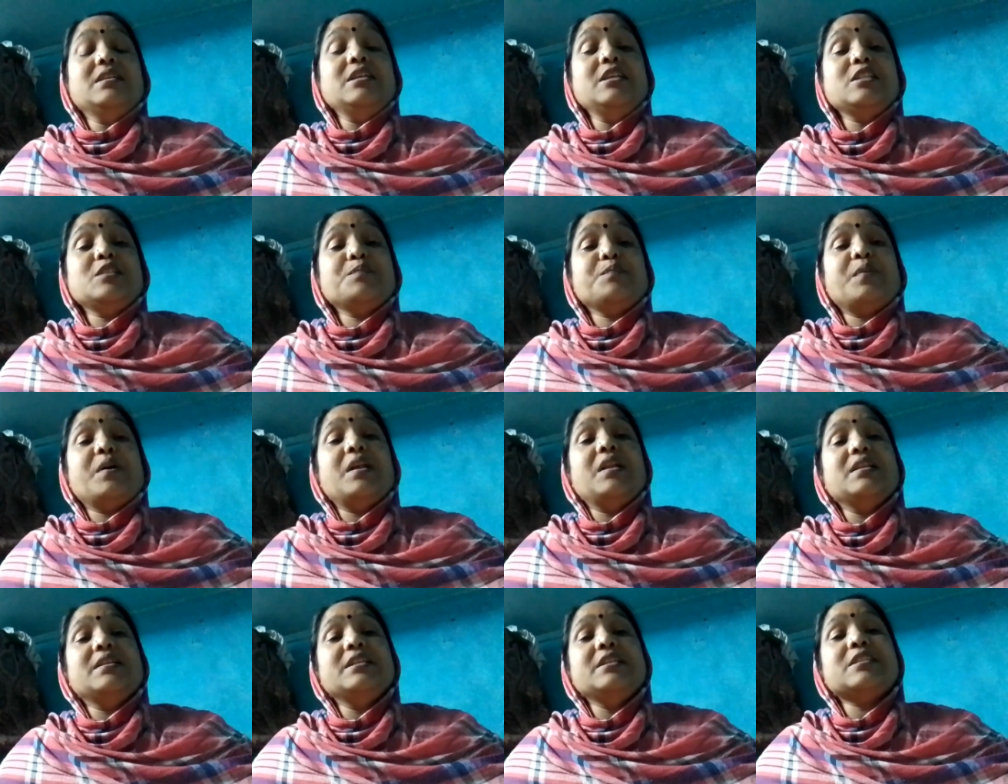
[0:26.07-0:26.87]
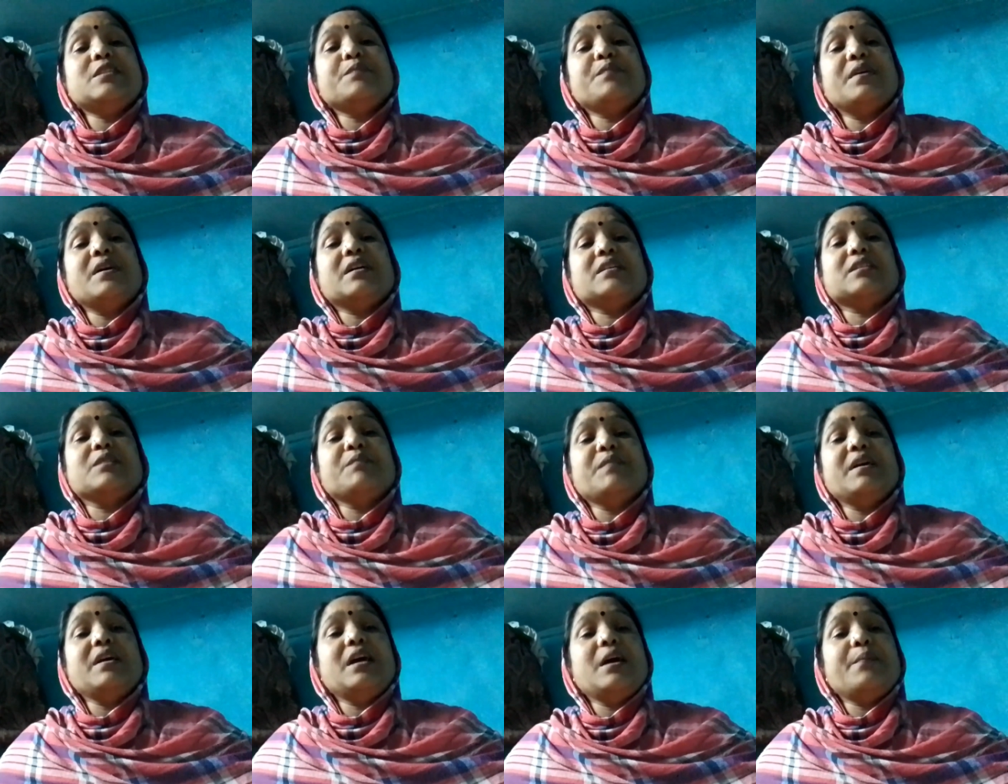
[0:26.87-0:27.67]
जिस पल जिस वक्त
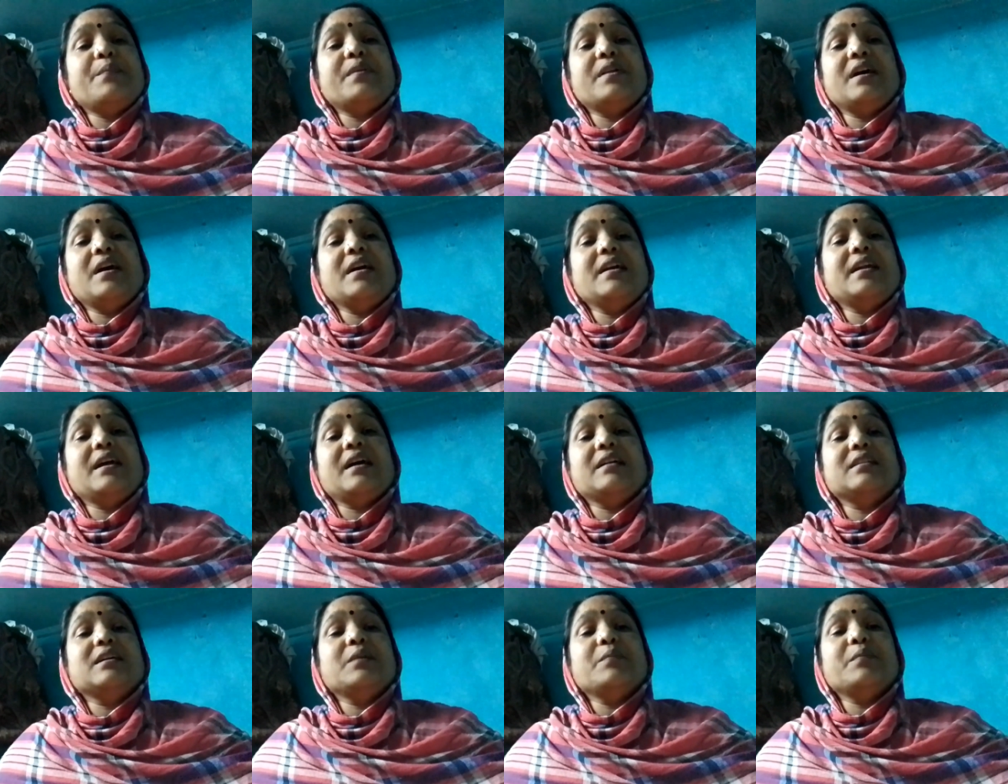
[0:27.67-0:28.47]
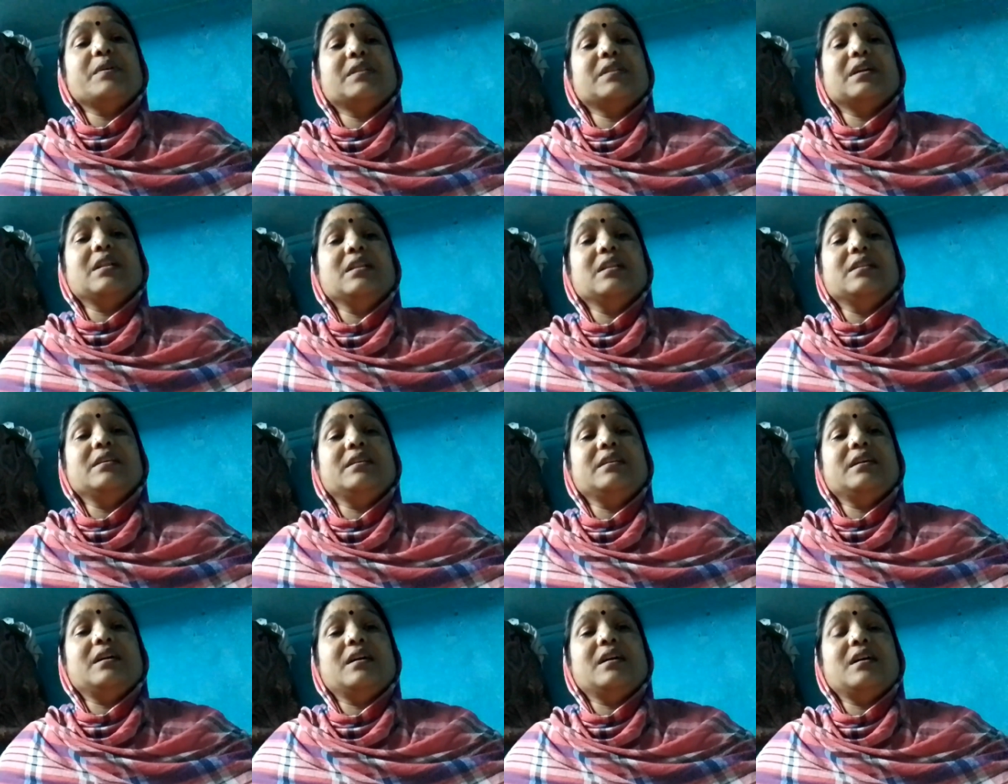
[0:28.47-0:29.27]
मैं अपना इरादा बदल
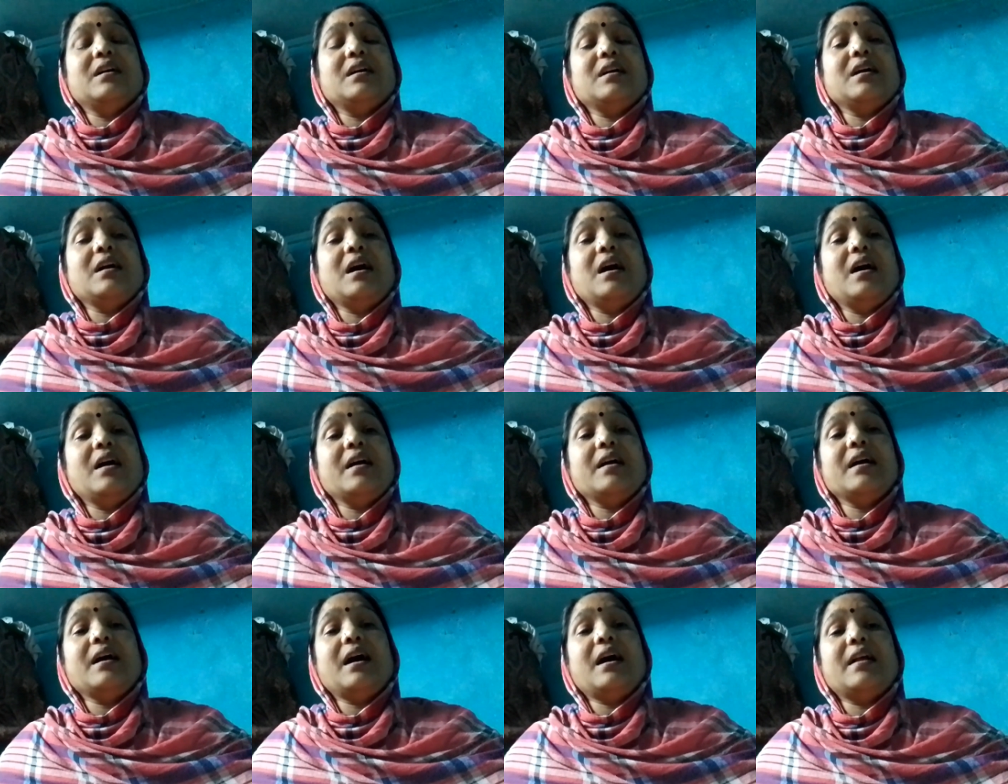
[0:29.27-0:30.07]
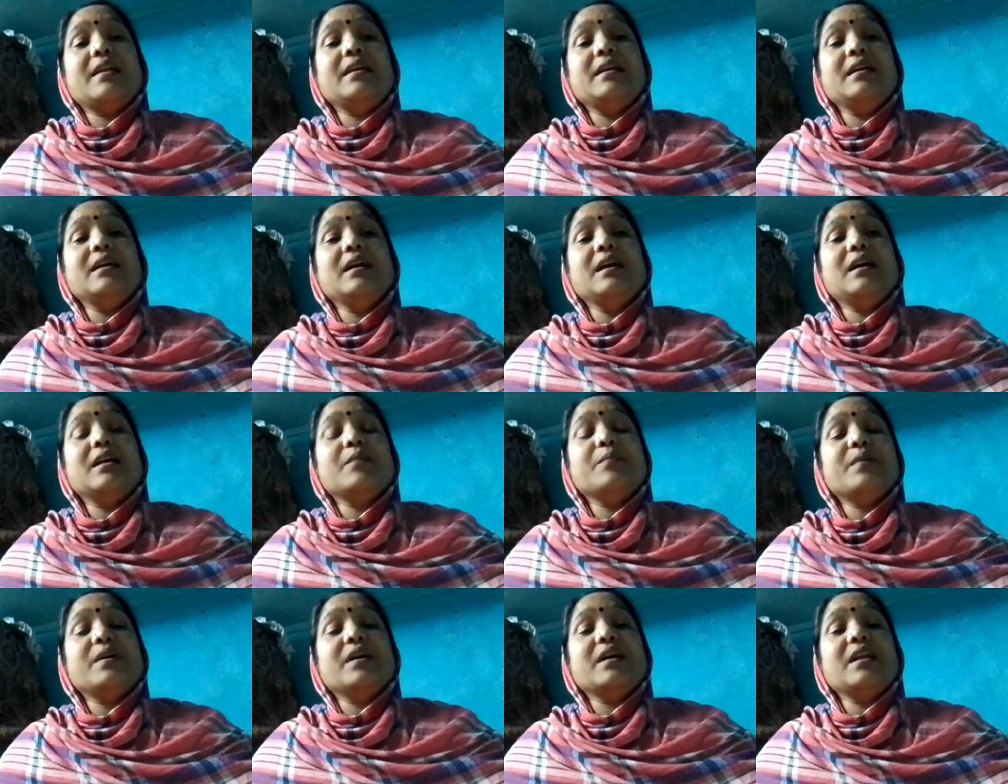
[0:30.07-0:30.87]
दिया घर गाड़ी
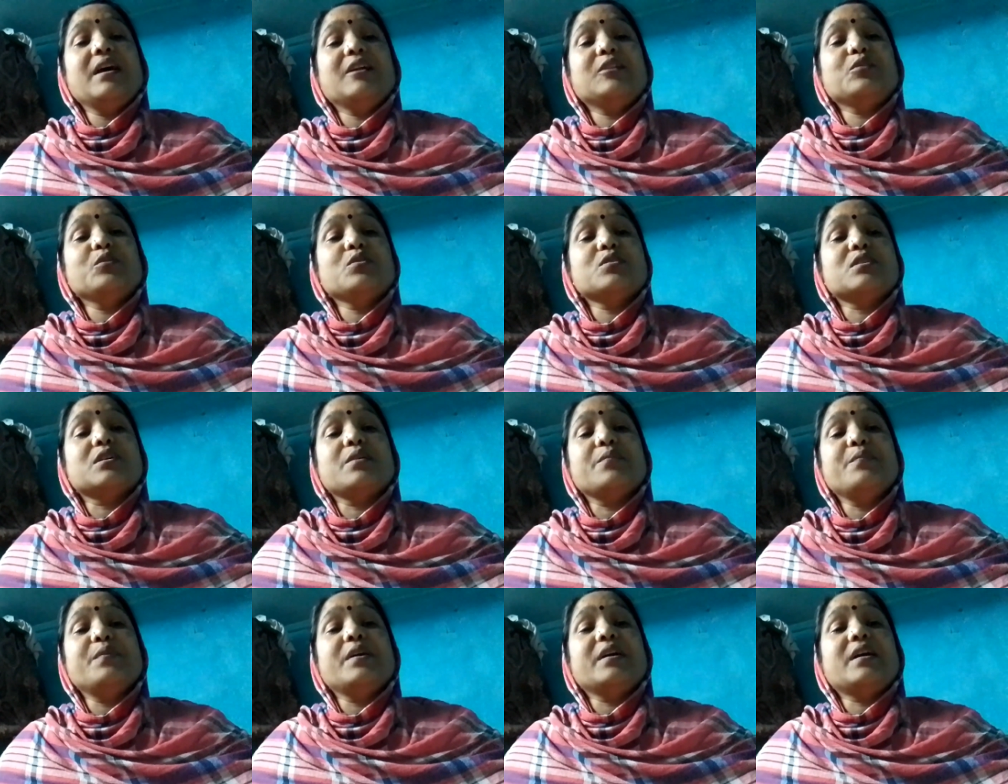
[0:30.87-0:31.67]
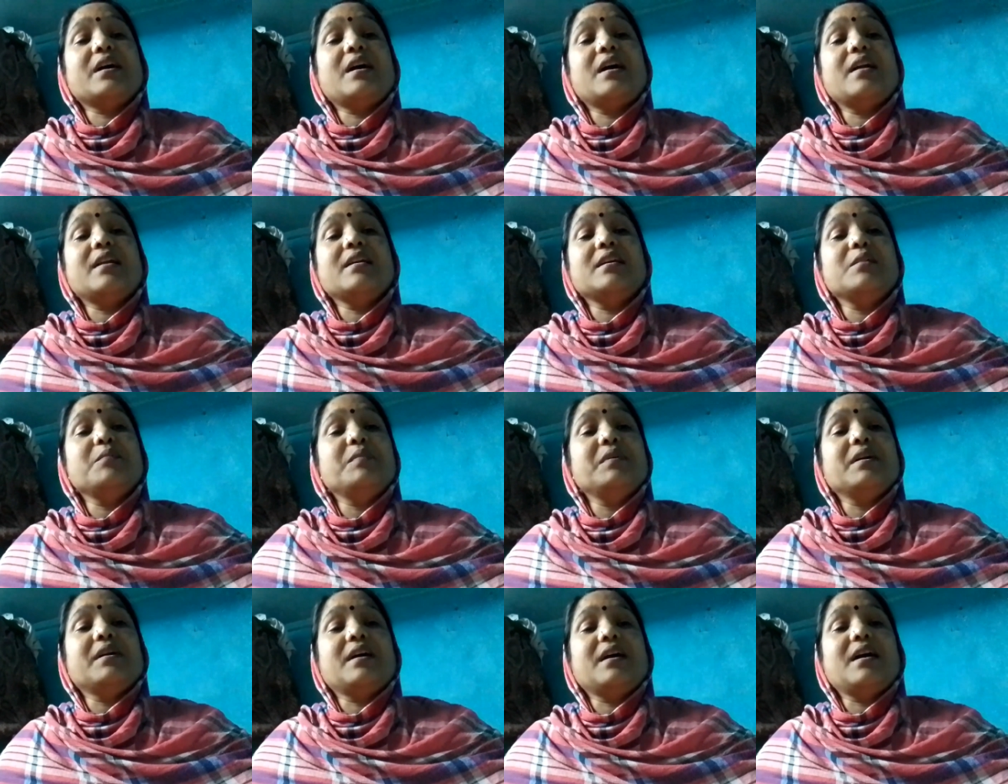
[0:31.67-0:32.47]
घर बंगला तो सब बेकार ही
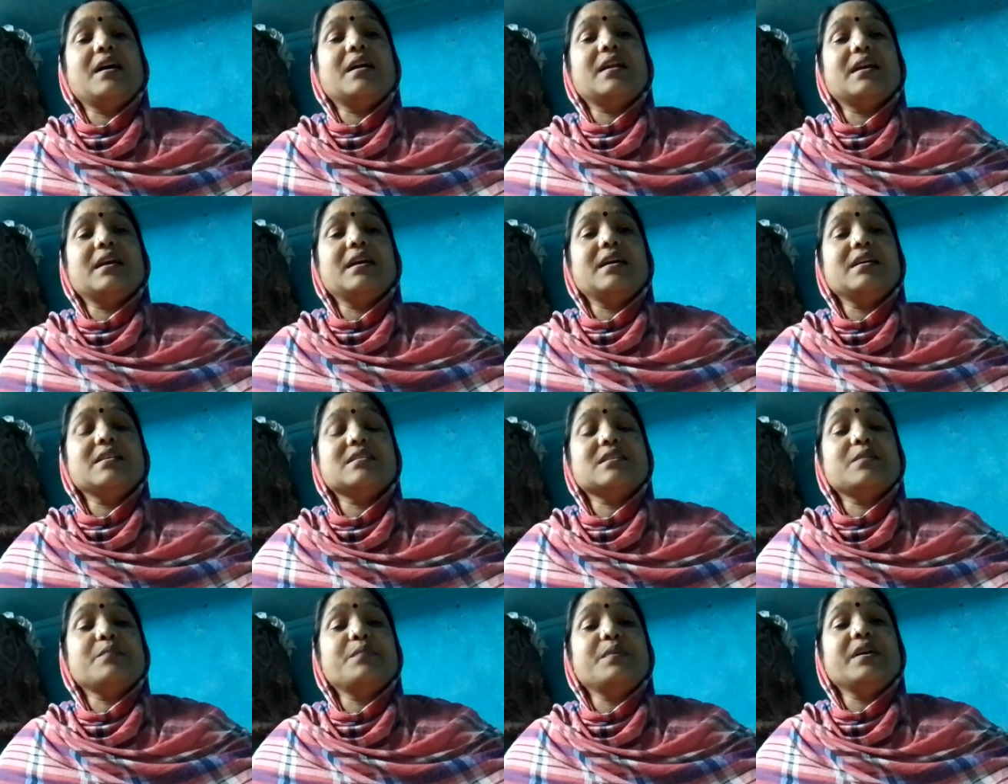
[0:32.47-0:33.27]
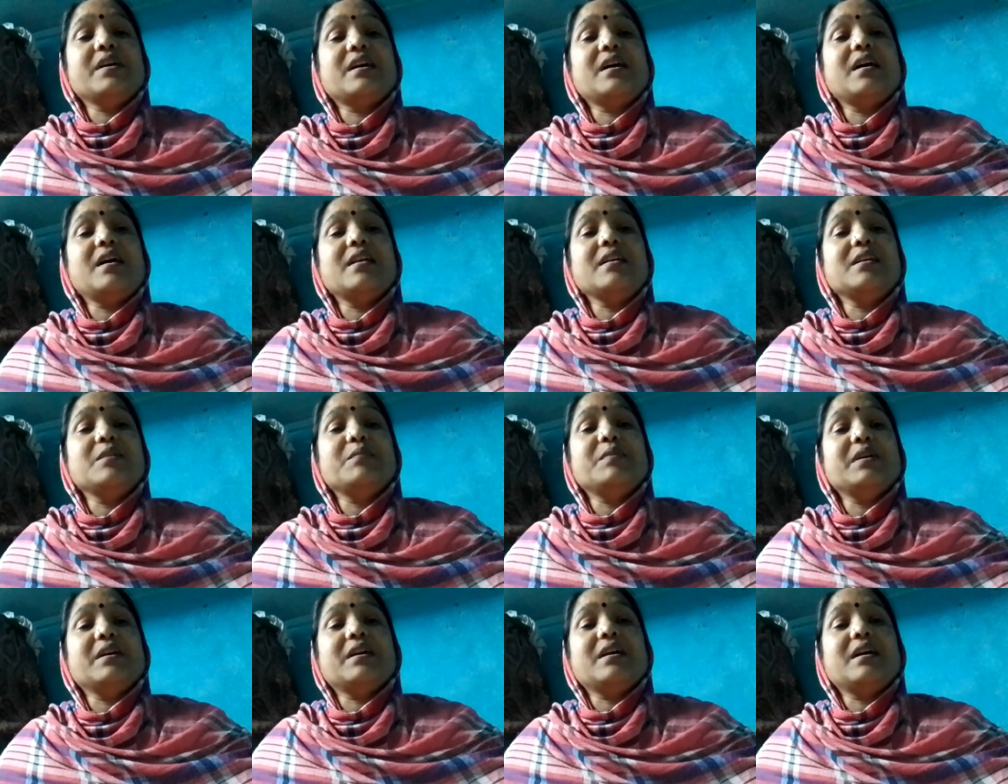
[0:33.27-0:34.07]
बेकार है सब बेकार ही
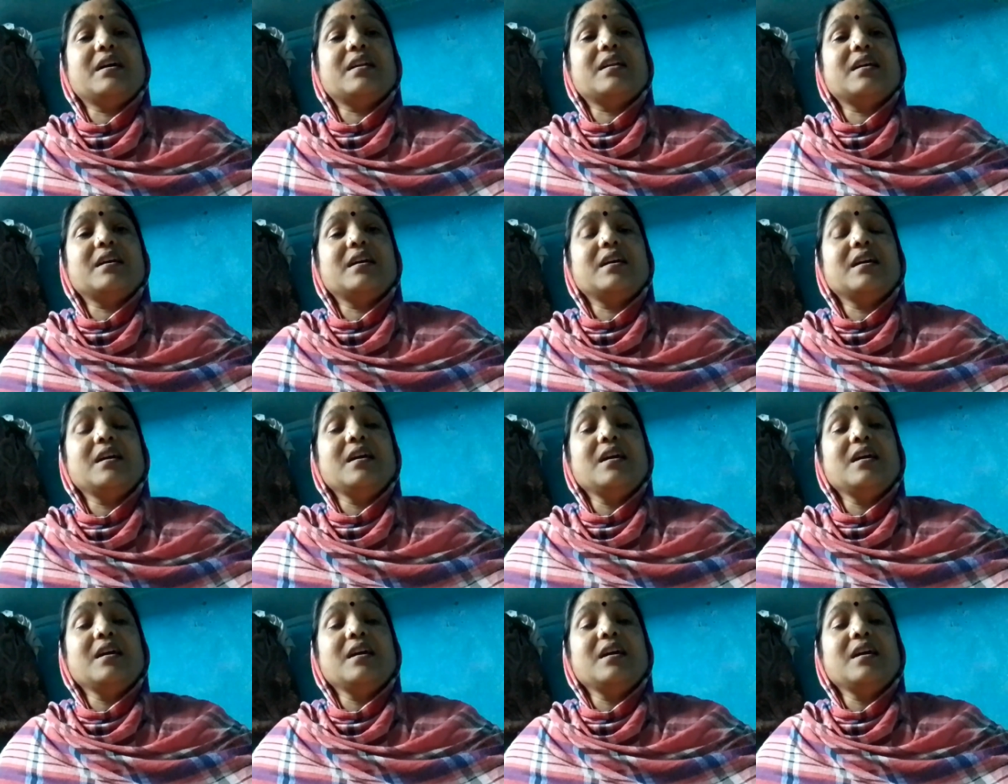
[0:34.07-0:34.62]
बेकार है